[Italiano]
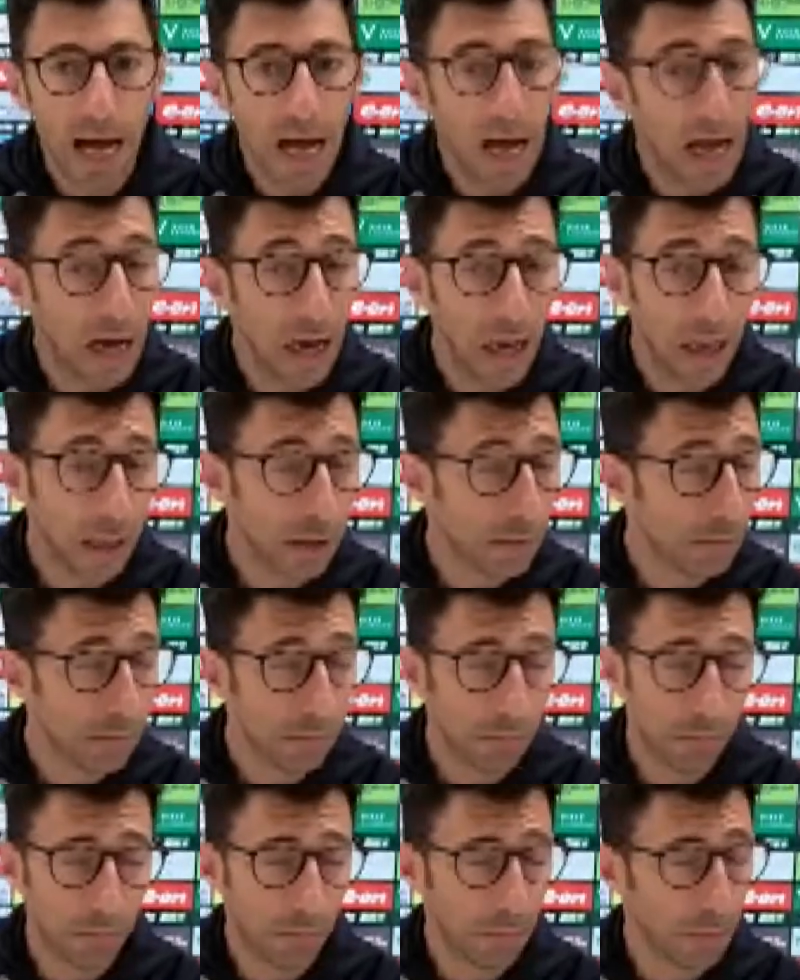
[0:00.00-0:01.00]

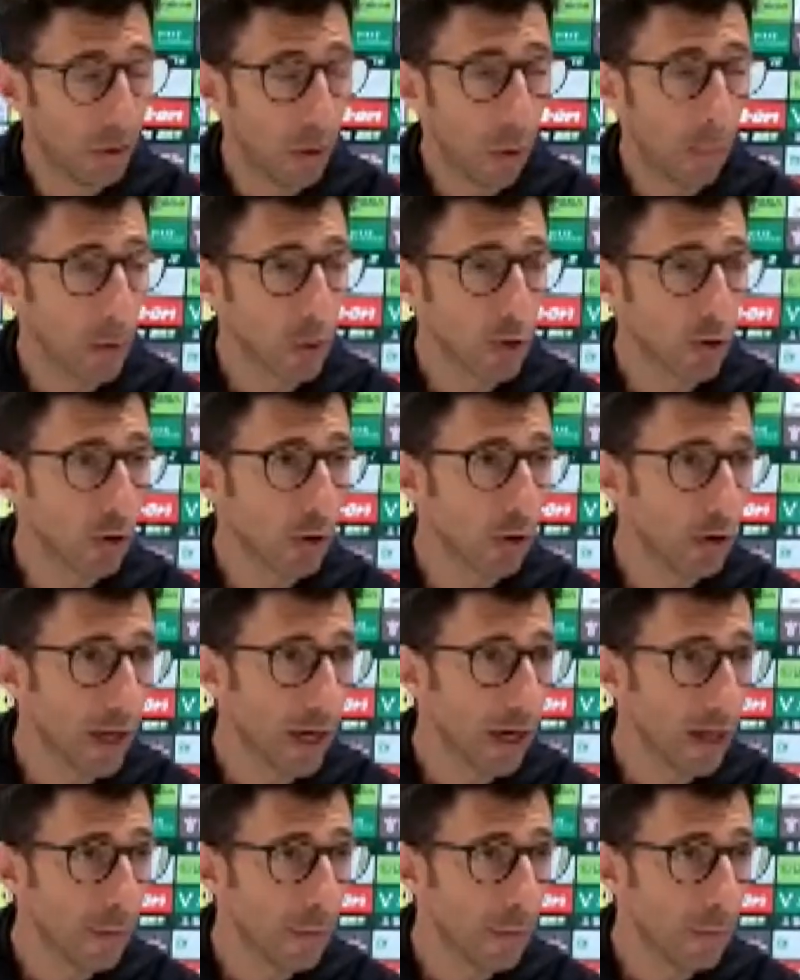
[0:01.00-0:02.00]
Ma lo
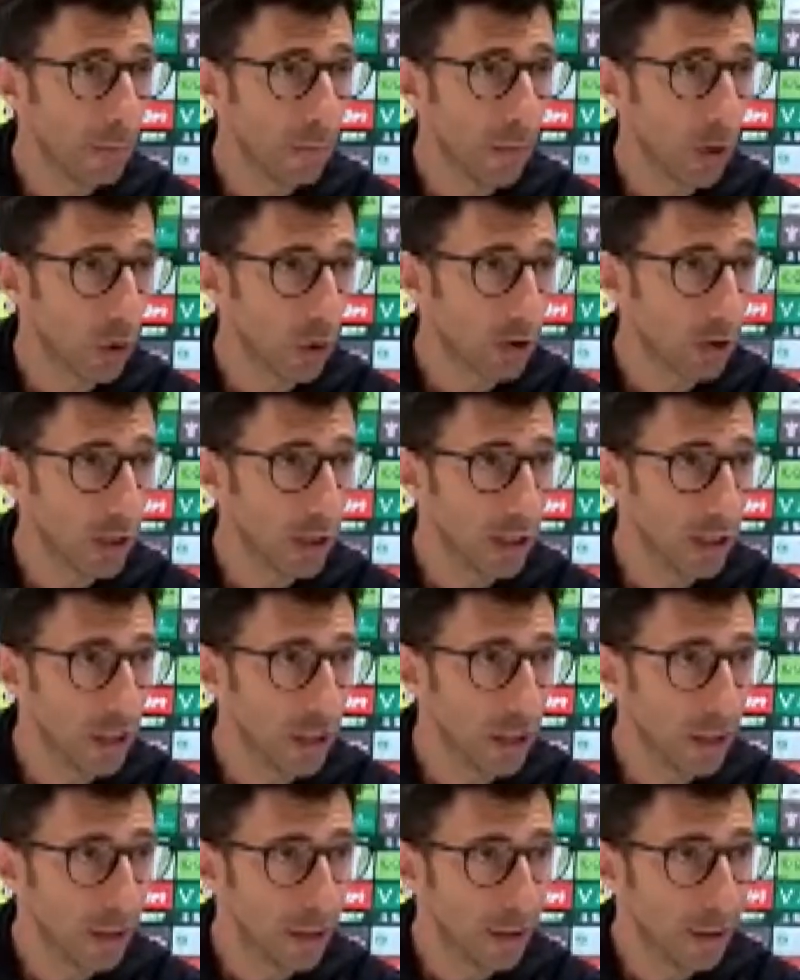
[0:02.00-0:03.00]
possono dare
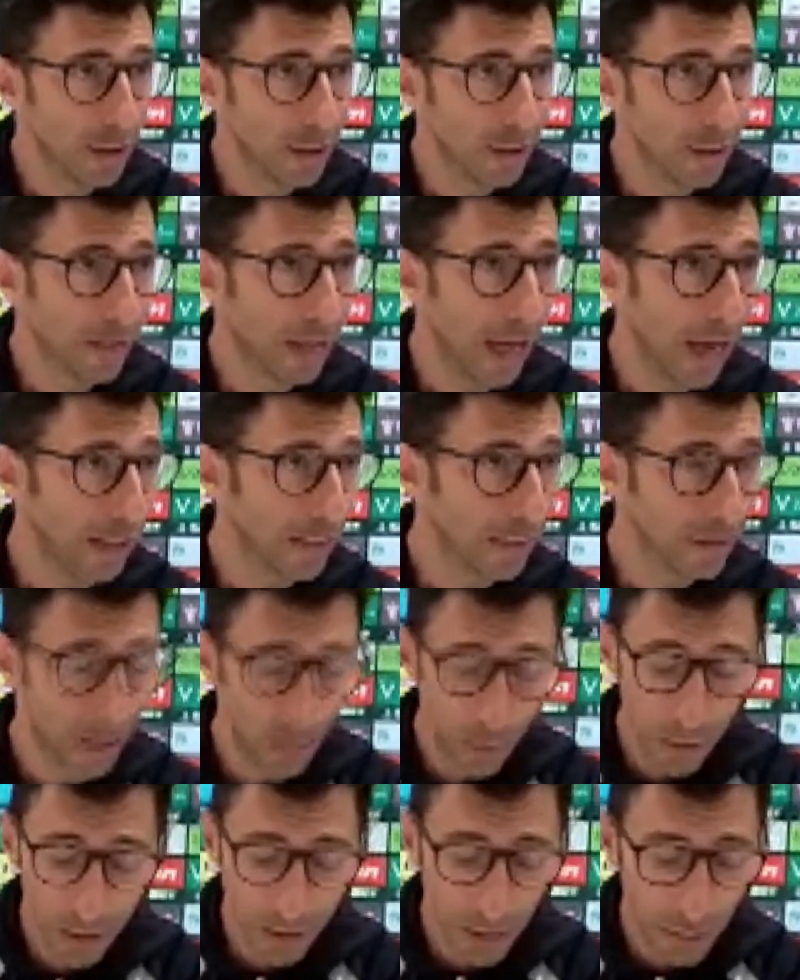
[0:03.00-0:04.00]
morti in
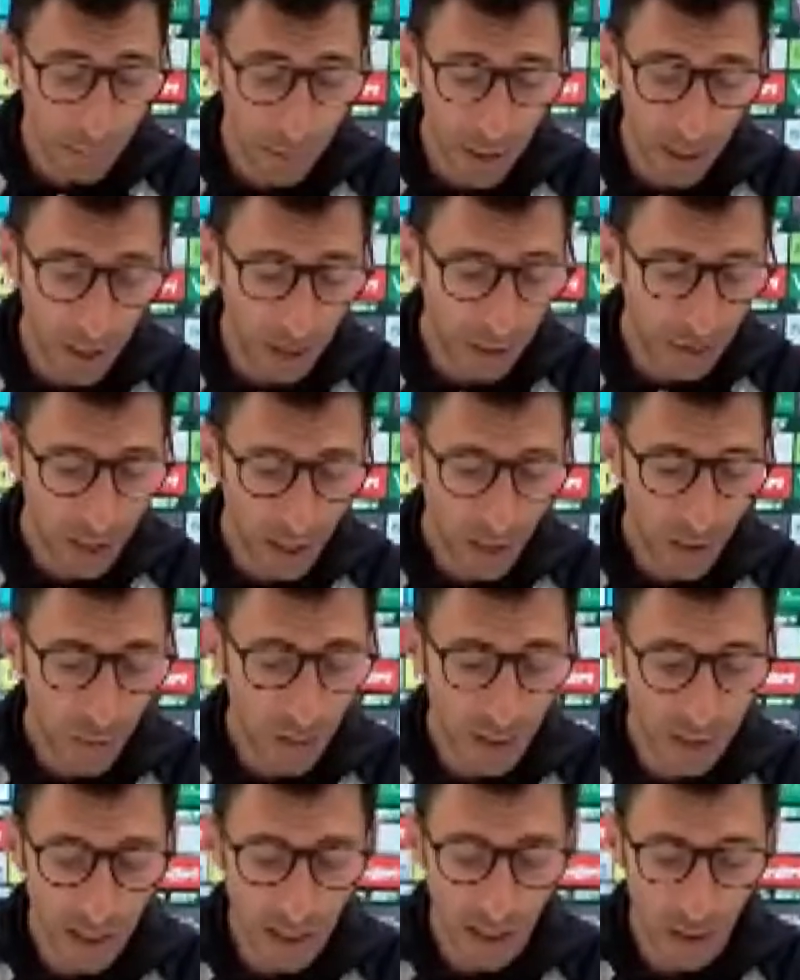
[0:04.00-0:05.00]
tanti, quindi a me
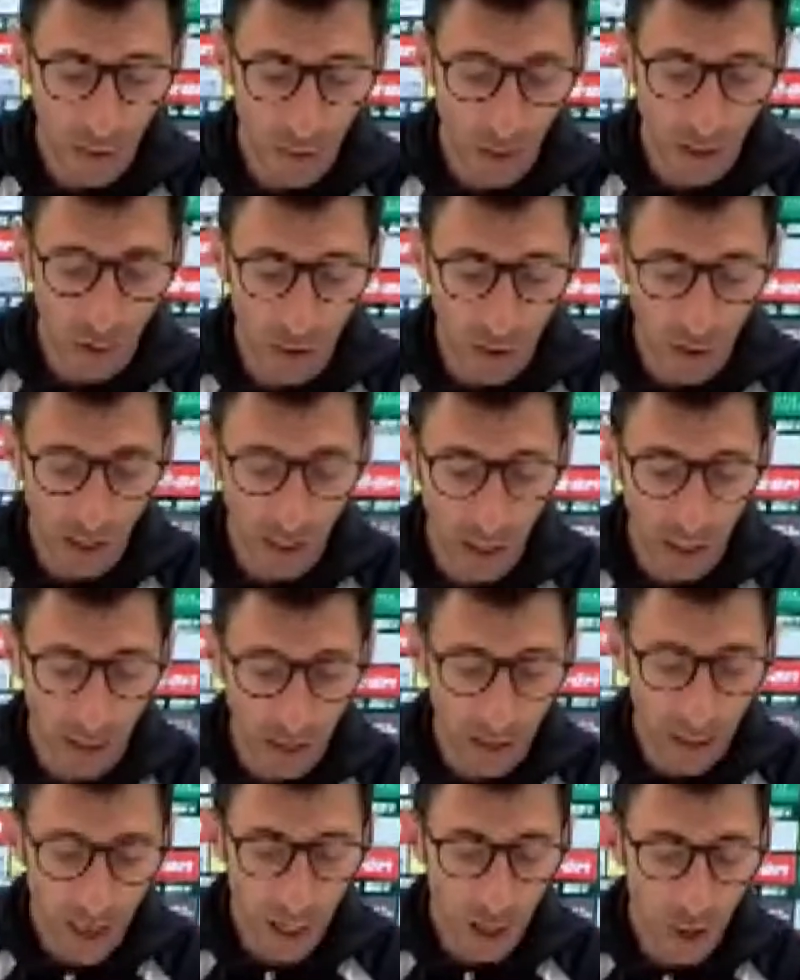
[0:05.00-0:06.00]
questa è una, una
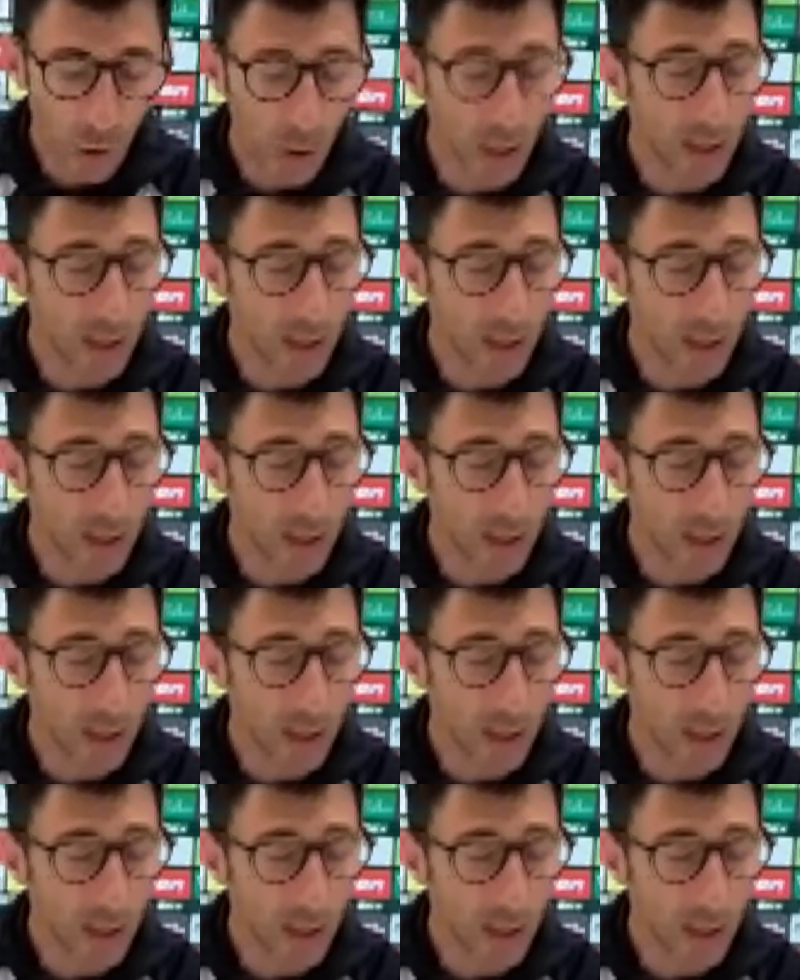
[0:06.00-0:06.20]
cosa che